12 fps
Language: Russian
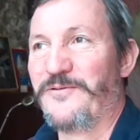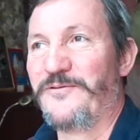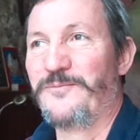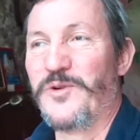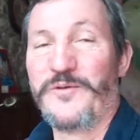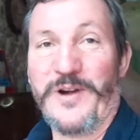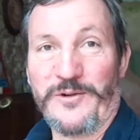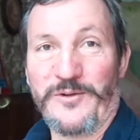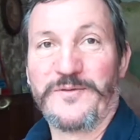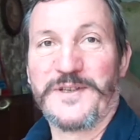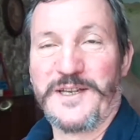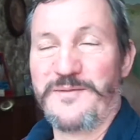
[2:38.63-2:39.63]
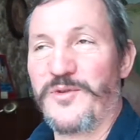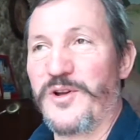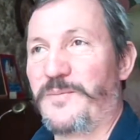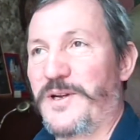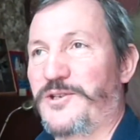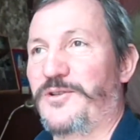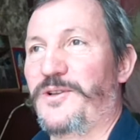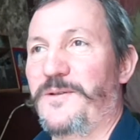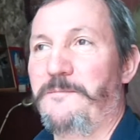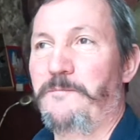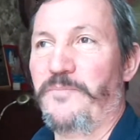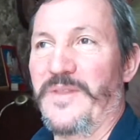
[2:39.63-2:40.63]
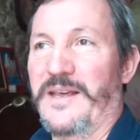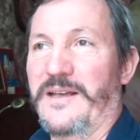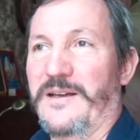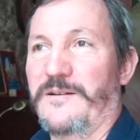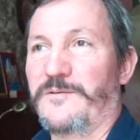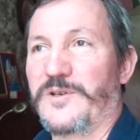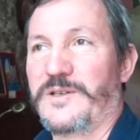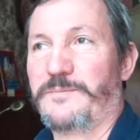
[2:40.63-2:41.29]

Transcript: В мой вагон, в седьмой пришел. Вот.